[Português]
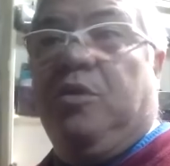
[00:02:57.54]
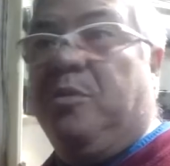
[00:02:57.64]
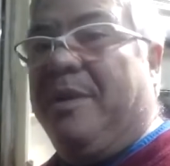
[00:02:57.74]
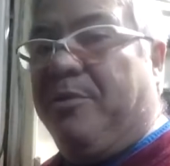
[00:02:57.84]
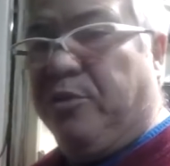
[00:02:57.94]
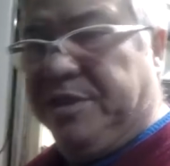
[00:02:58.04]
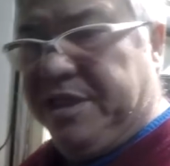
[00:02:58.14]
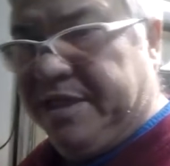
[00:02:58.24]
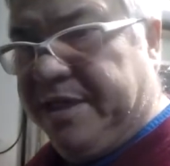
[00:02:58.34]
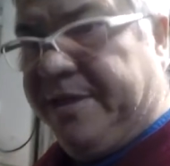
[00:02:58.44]
Uma
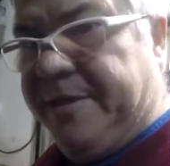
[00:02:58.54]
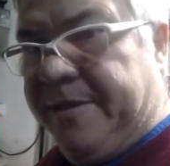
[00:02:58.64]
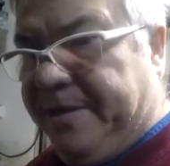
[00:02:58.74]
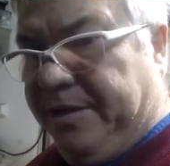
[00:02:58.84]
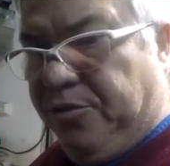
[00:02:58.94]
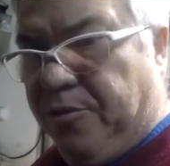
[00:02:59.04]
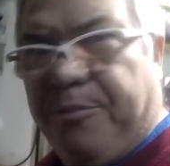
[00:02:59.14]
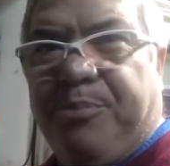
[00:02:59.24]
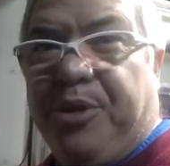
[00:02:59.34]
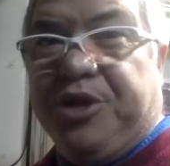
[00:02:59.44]
música. E o
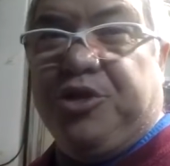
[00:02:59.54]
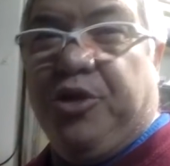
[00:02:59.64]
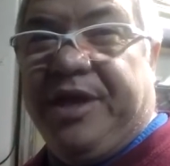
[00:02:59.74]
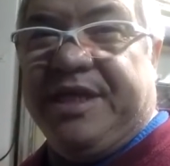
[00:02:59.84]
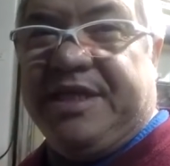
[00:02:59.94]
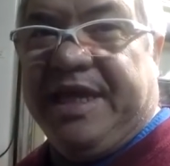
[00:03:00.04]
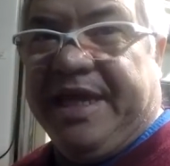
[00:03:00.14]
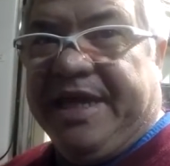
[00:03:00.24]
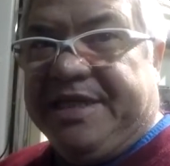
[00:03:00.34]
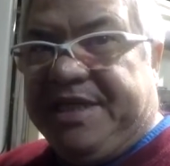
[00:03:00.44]
Potora
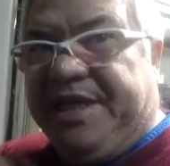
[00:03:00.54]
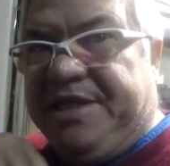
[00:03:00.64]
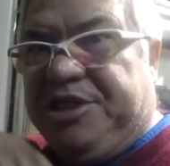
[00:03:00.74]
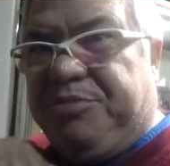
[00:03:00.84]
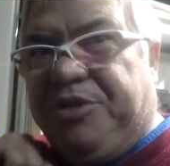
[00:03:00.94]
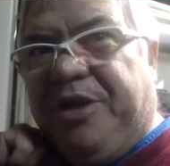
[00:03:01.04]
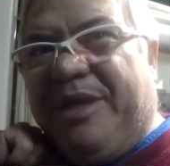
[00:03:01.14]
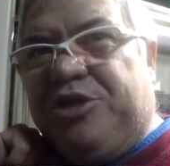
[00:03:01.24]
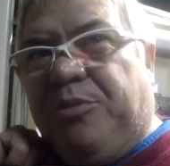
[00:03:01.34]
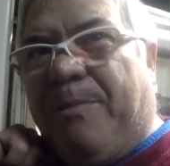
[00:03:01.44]
segue as cenas. Depois nós
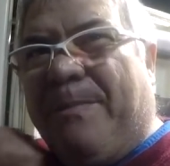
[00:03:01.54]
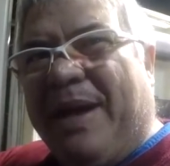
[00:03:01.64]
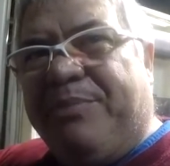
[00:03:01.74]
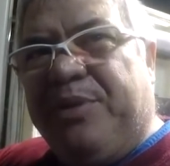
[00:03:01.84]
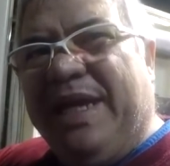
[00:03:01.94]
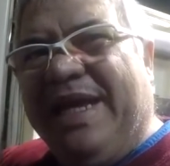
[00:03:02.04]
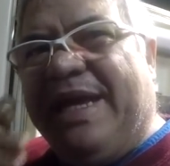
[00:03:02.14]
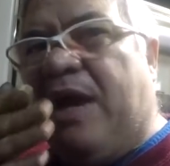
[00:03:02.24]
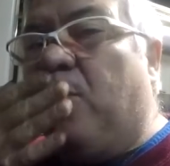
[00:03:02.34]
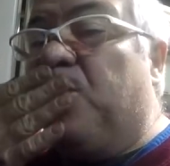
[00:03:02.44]
bate um papo
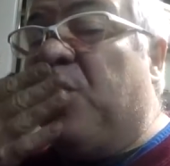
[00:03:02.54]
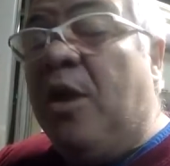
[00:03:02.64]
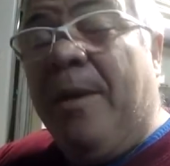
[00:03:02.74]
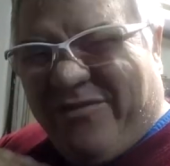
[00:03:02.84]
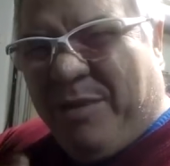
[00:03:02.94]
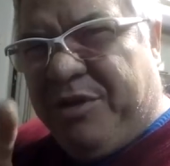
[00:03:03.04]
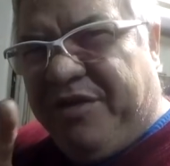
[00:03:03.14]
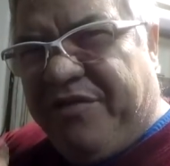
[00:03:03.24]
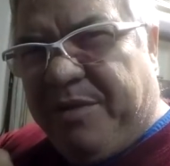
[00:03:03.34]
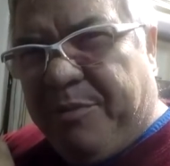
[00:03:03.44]
legal. Vamos
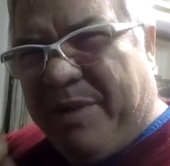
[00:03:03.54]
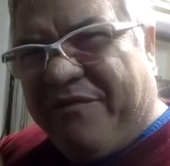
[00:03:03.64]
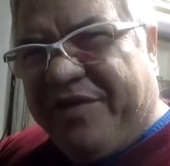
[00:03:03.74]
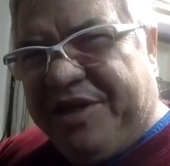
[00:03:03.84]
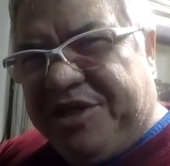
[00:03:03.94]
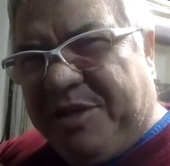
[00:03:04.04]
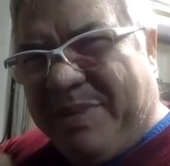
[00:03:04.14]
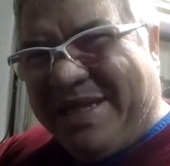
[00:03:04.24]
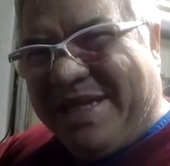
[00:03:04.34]
que vamos, pra frente que pra